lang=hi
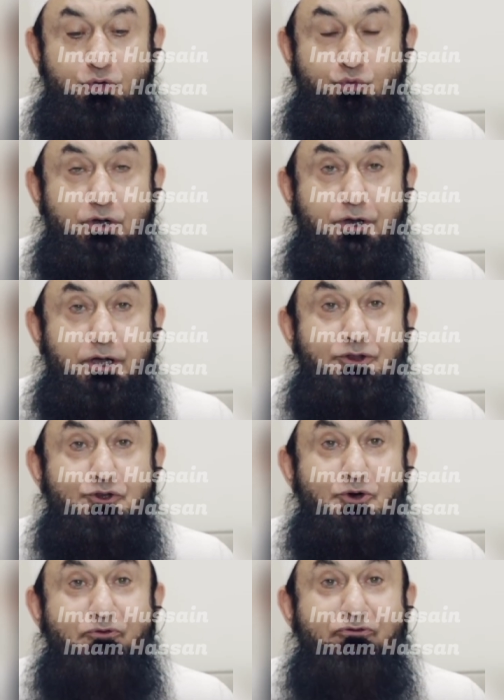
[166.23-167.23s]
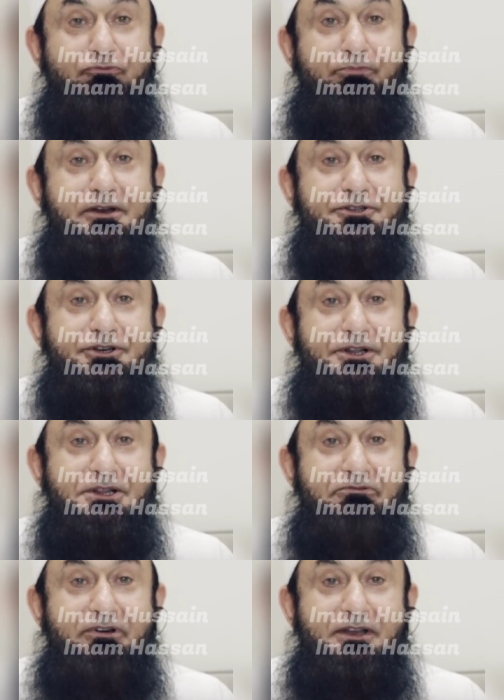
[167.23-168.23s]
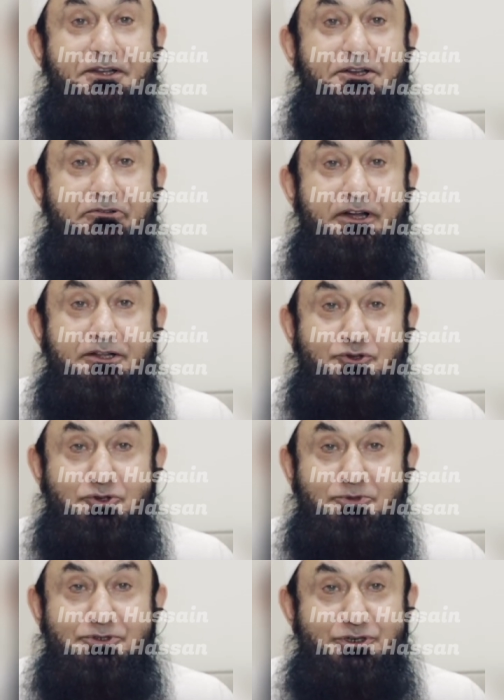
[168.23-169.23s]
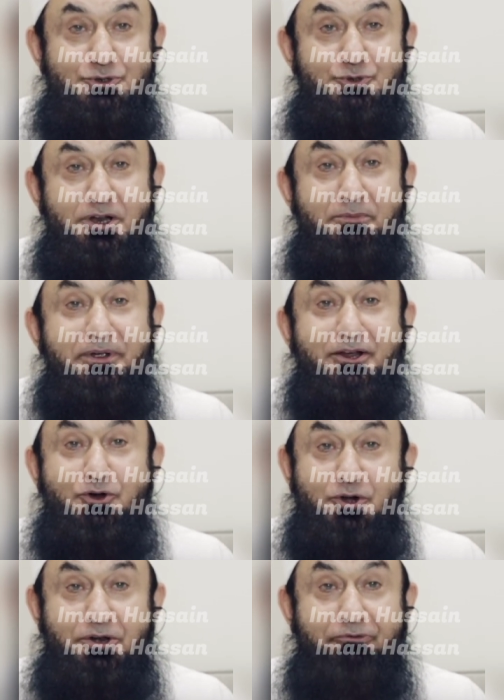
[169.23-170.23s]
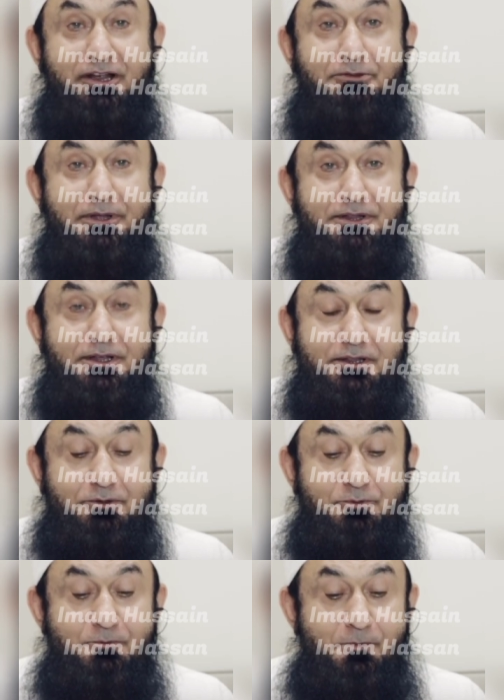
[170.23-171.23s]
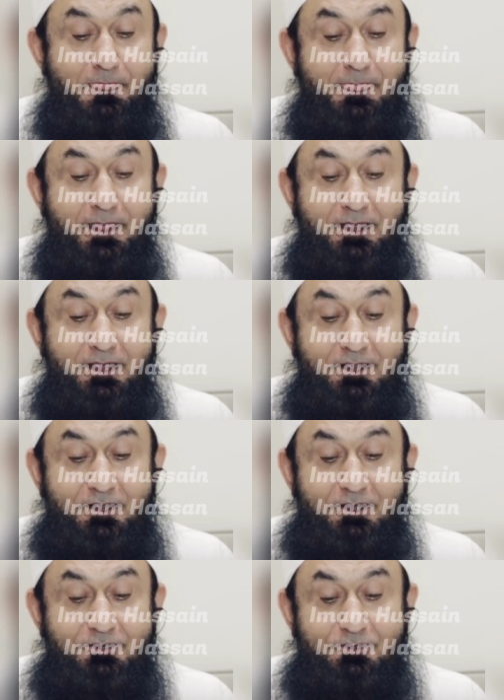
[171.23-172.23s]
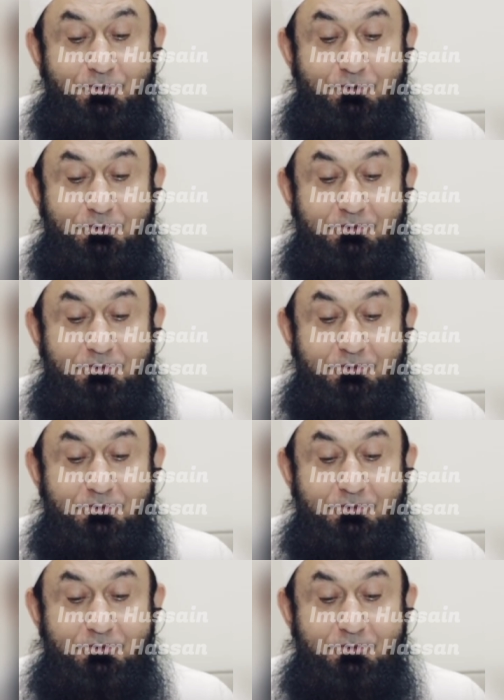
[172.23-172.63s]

वो कंधों पर चढ़ने वाली रिवायत तो मशहूर है मैं एक और रिवायत बताता हूँ तो